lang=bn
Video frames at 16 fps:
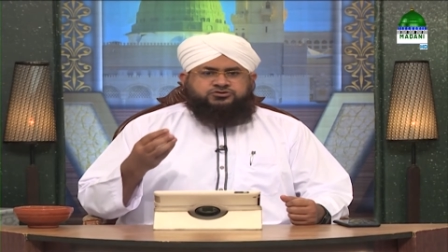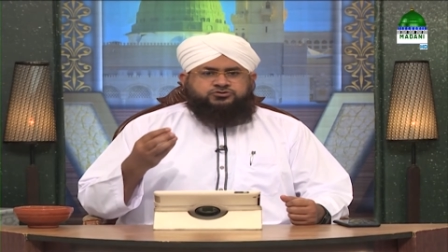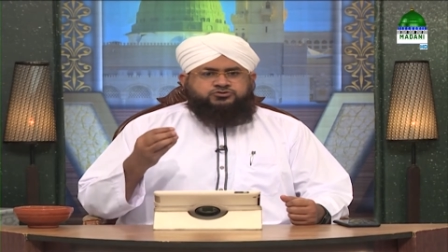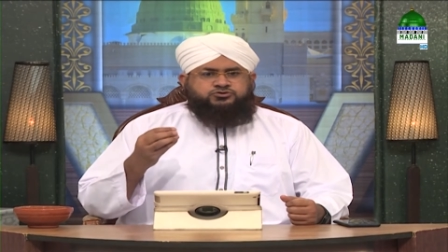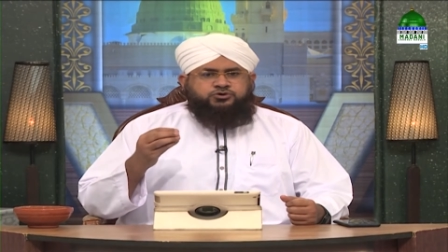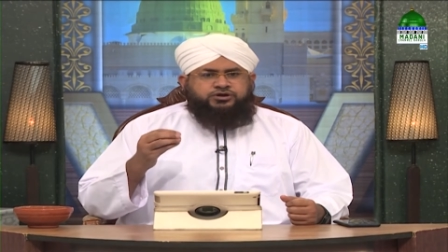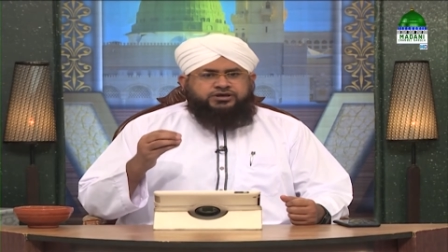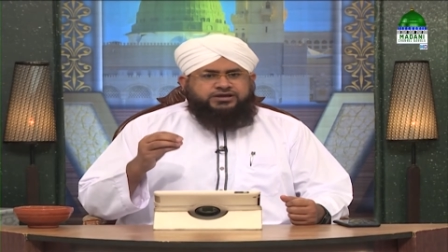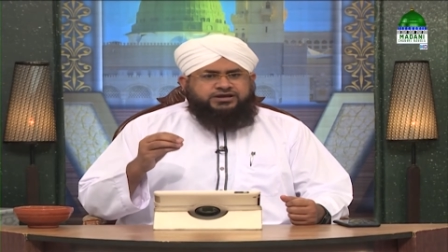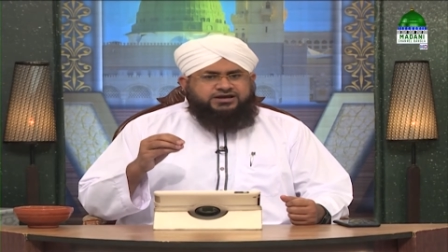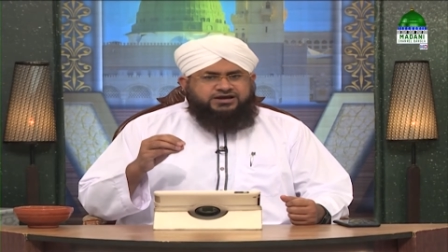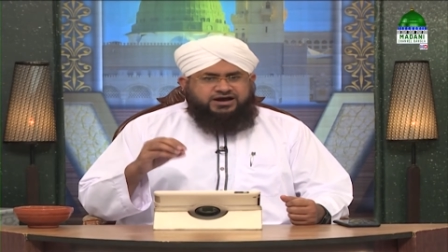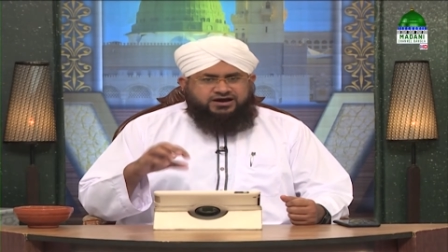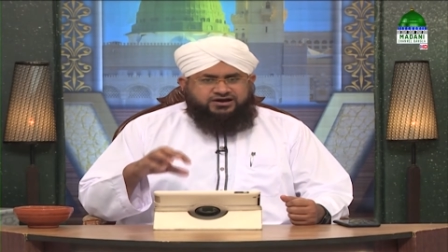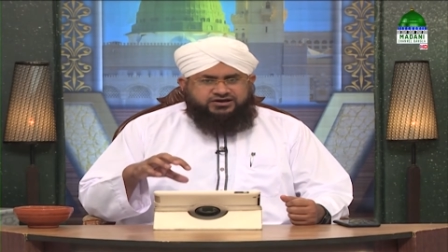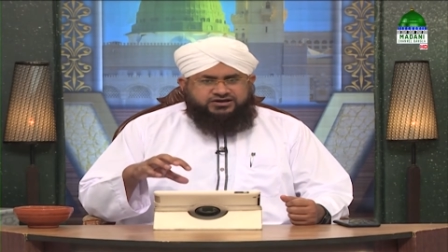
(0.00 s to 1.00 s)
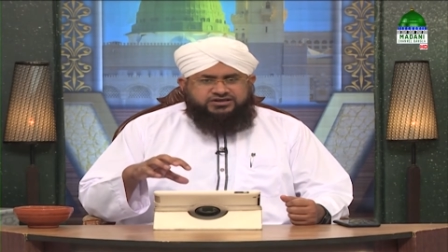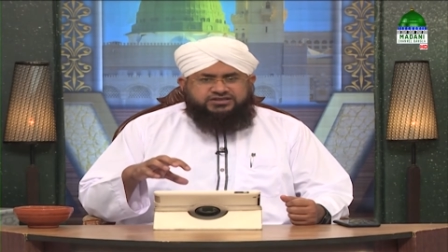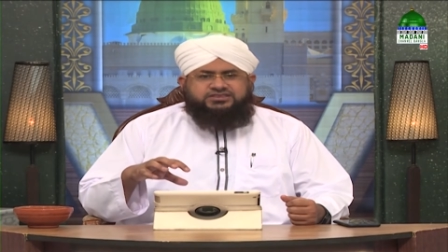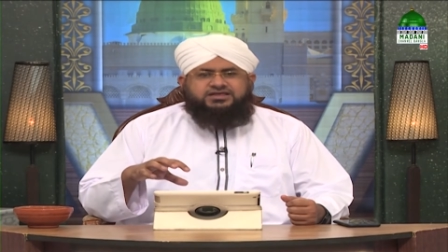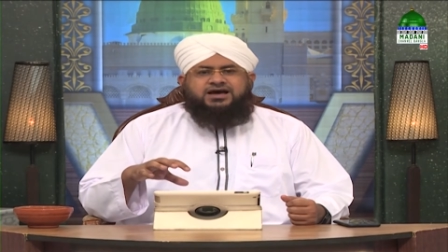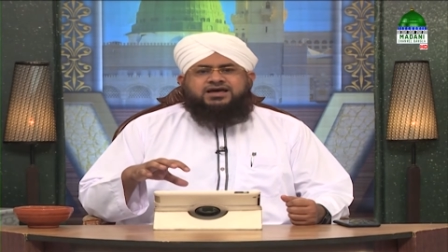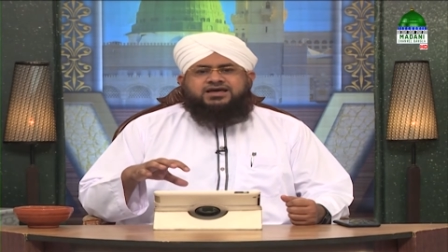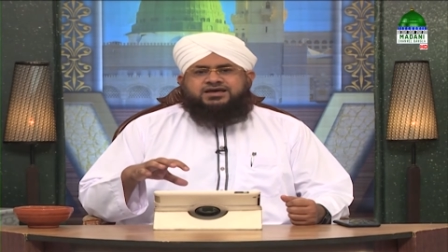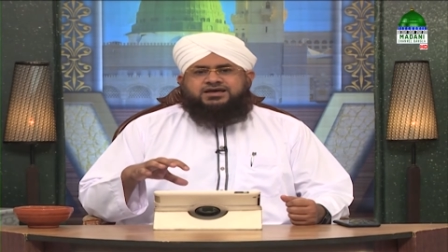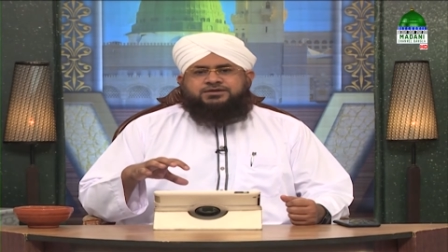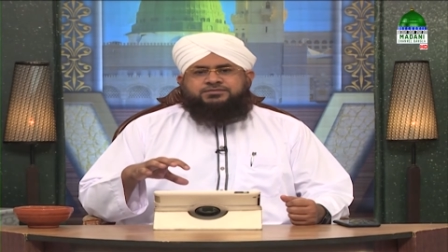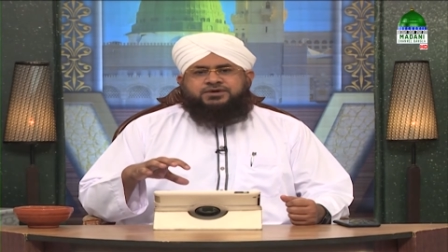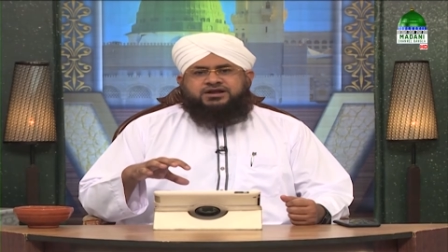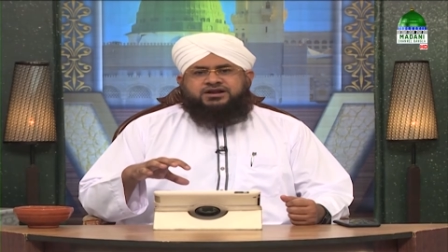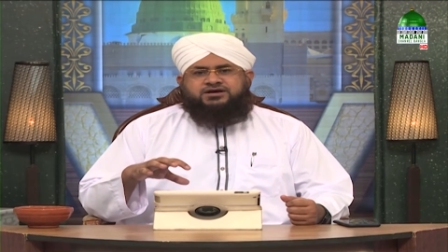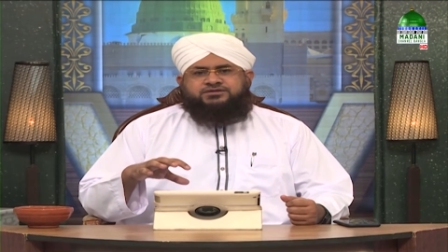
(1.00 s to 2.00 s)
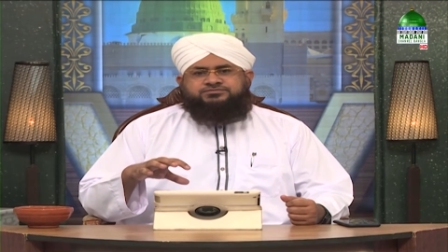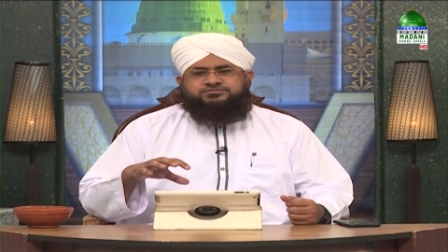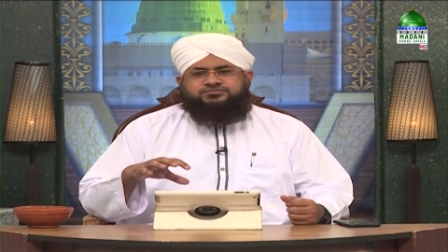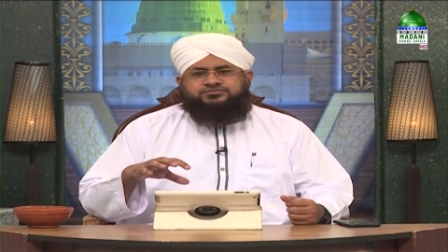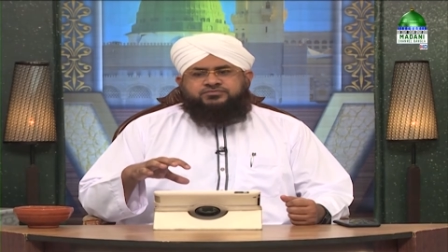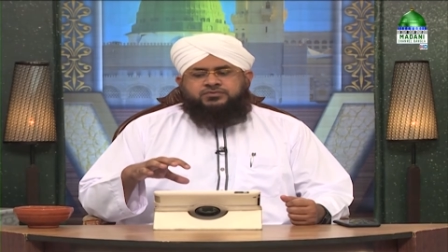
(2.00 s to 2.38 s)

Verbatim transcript: যে একটি আখিদা রয়েছে আমাদের